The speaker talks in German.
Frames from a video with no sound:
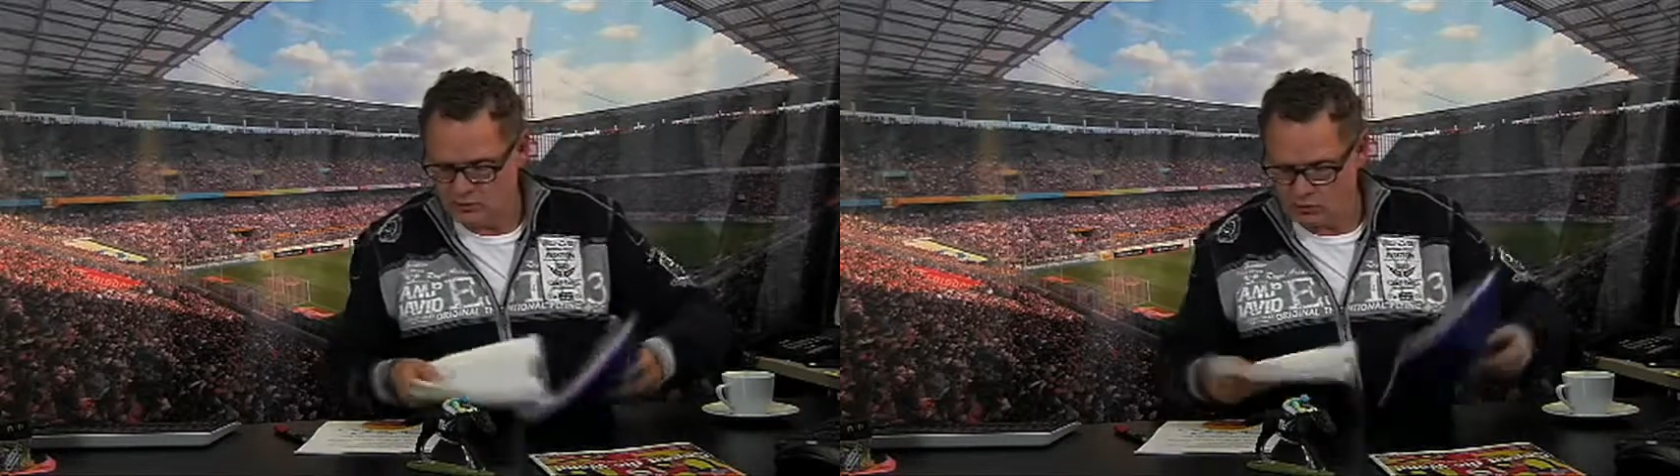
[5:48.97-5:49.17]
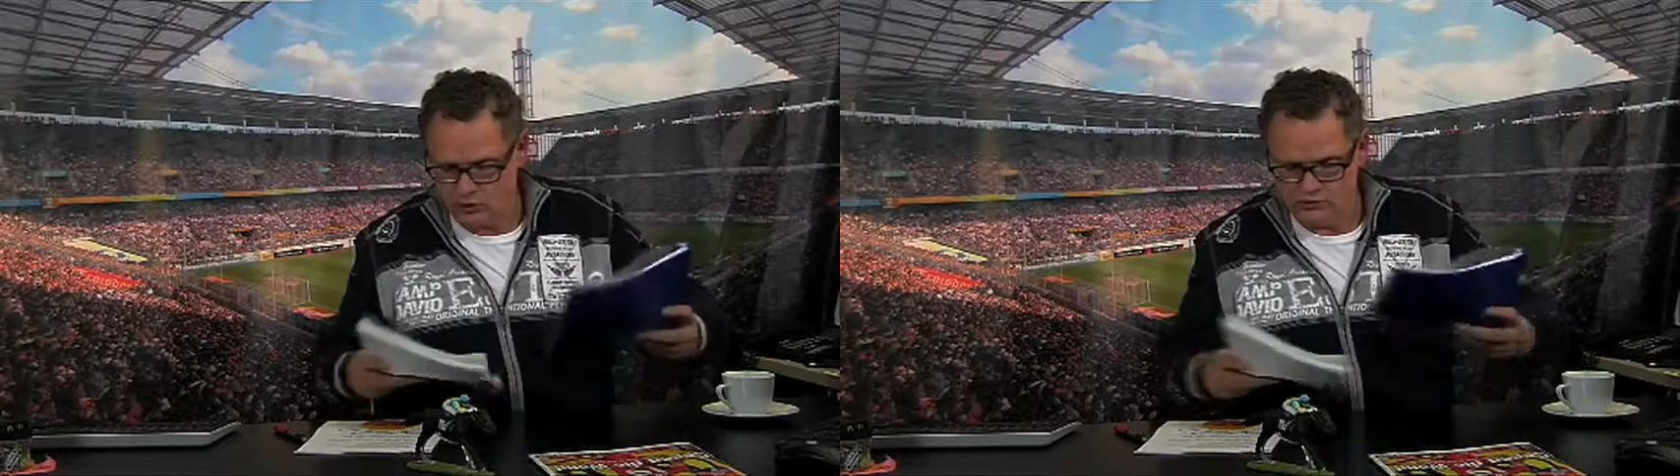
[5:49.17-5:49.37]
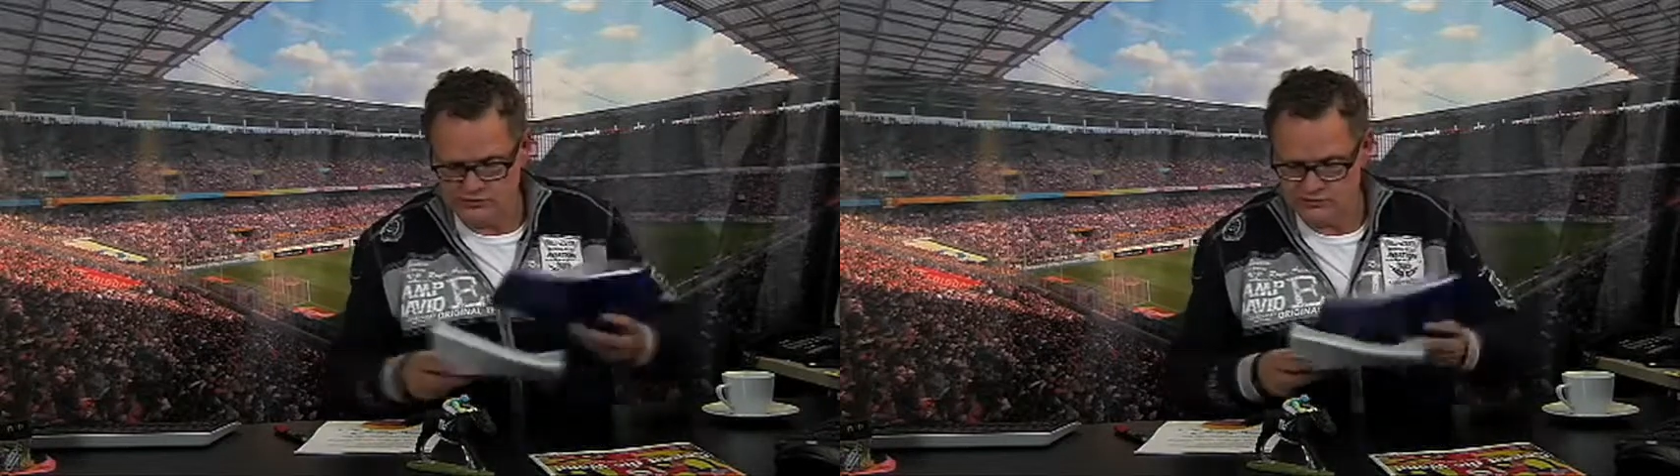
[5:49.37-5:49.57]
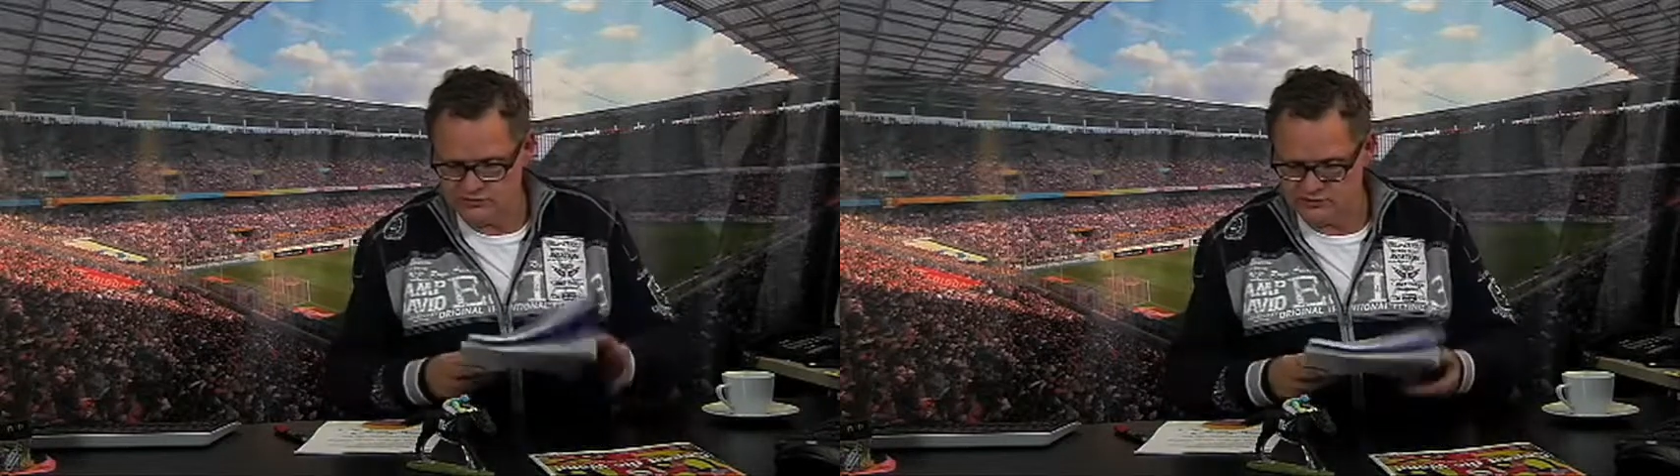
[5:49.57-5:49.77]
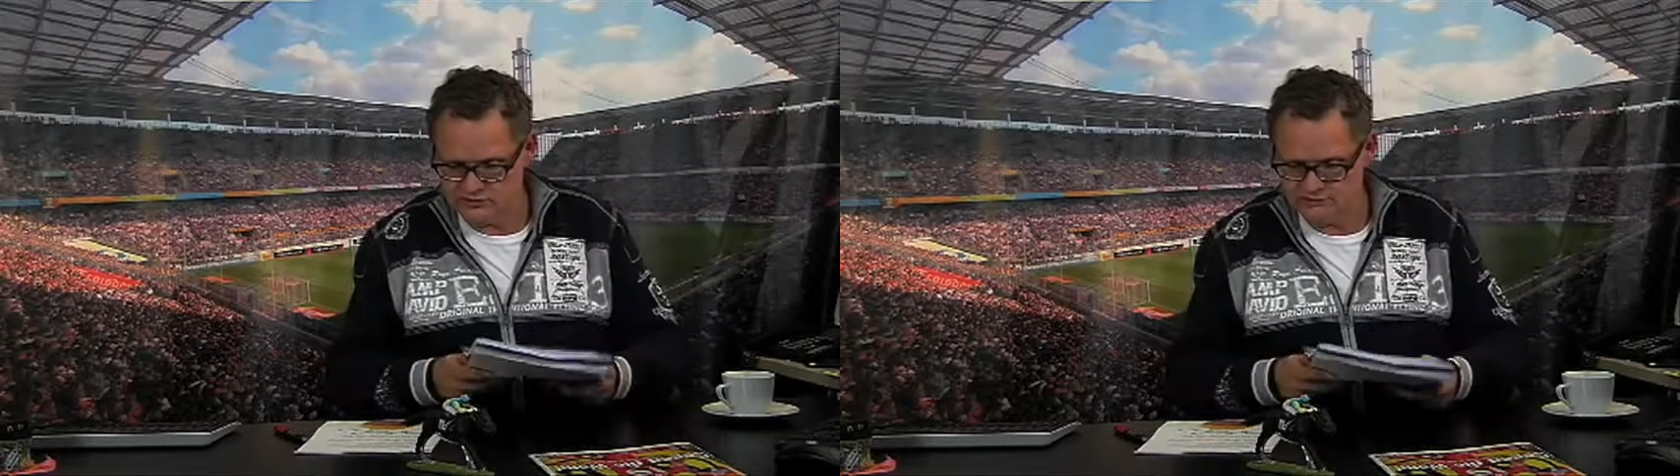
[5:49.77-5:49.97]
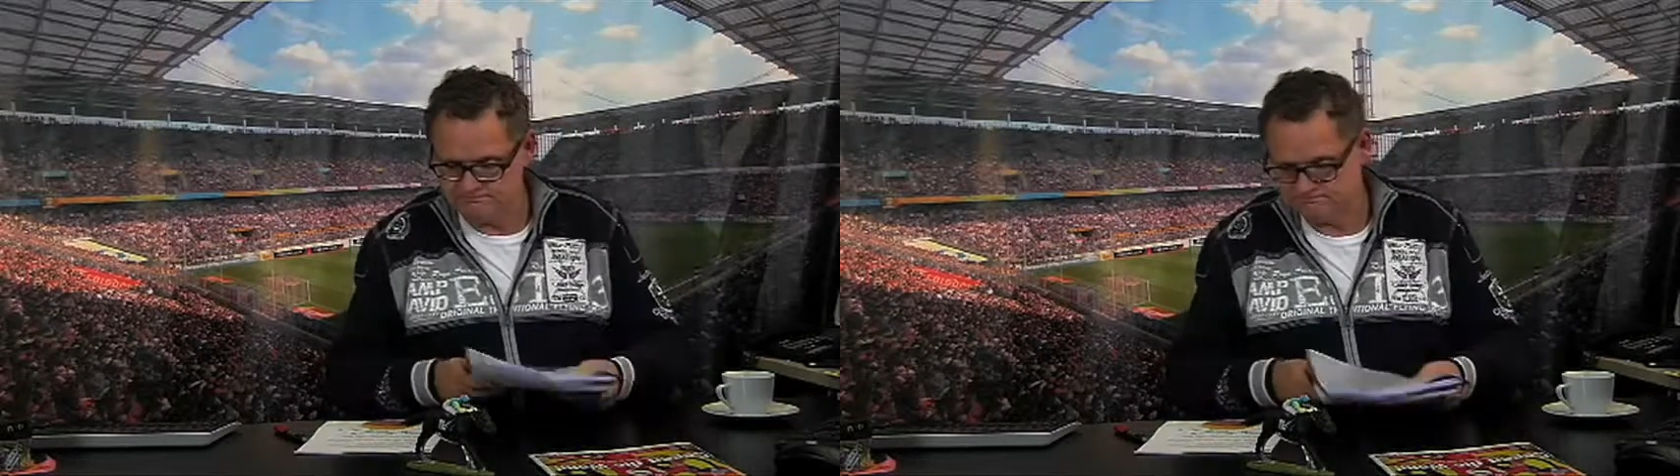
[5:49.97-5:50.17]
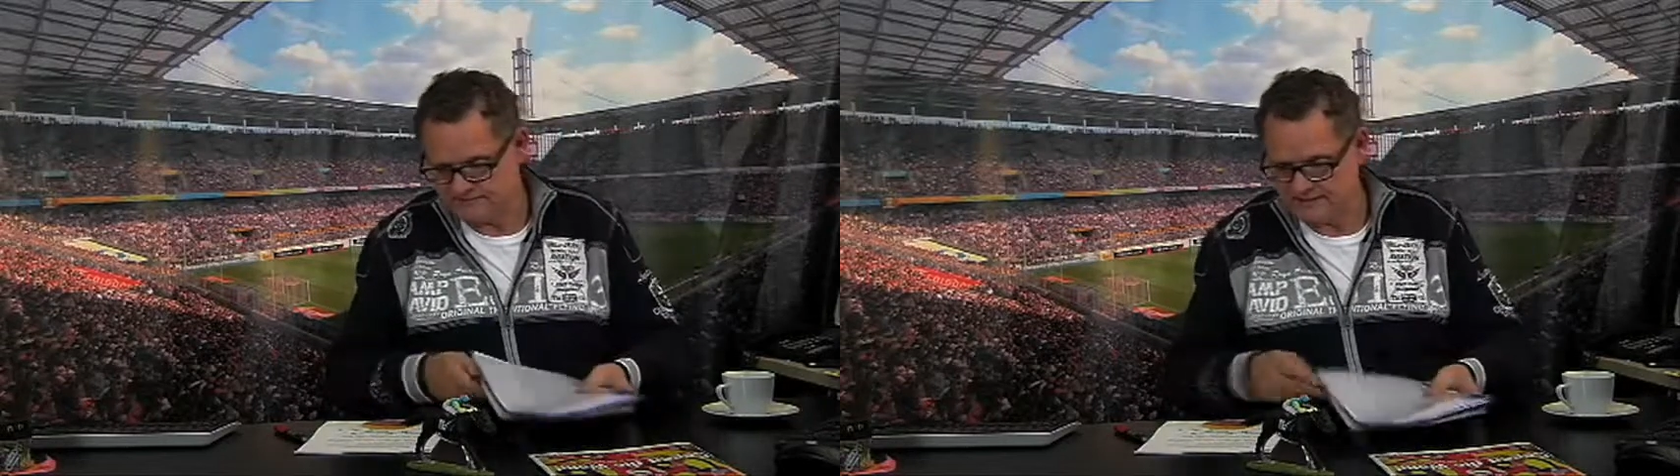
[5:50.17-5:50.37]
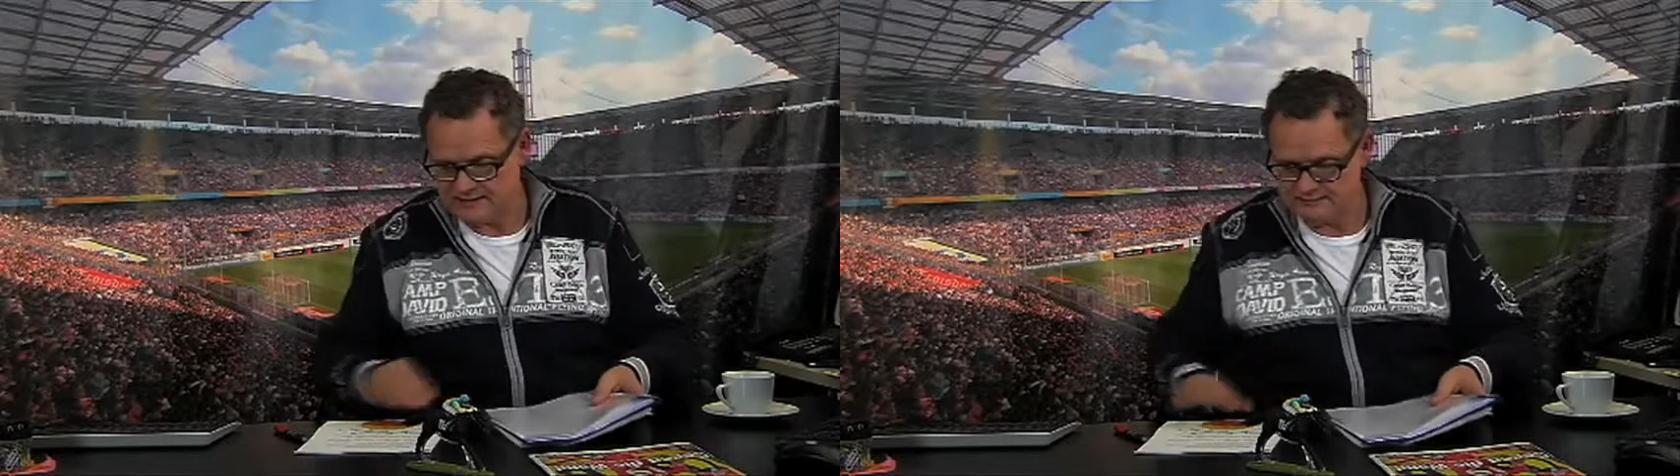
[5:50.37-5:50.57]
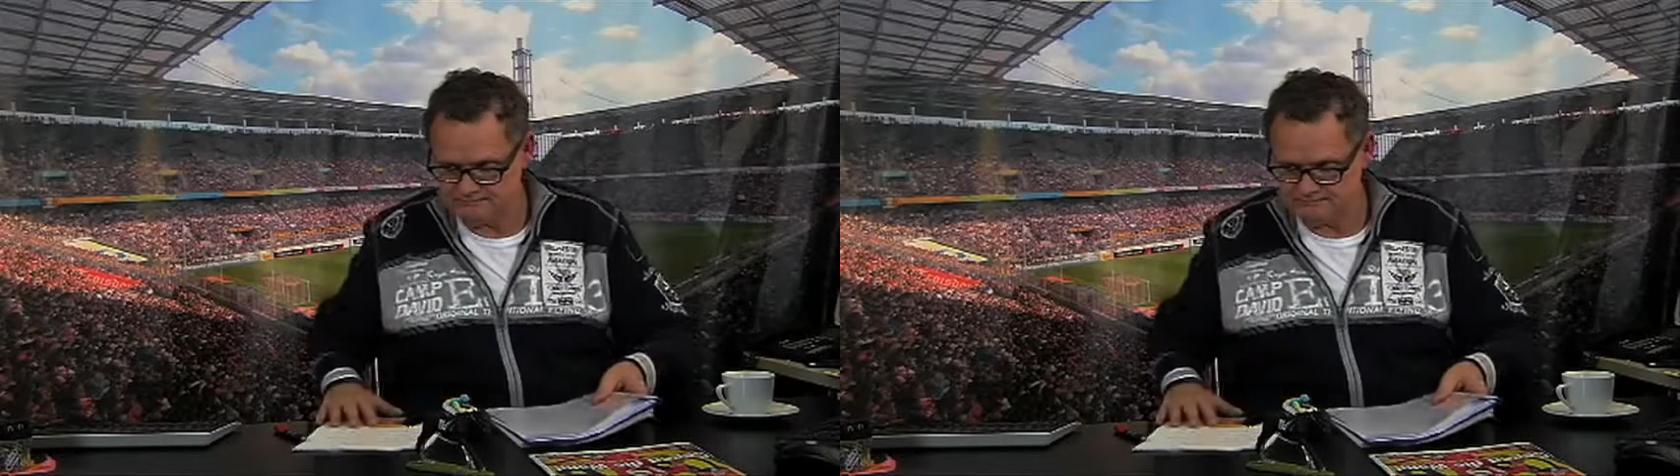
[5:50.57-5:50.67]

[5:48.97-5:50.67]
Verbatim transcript: Und äh, ja,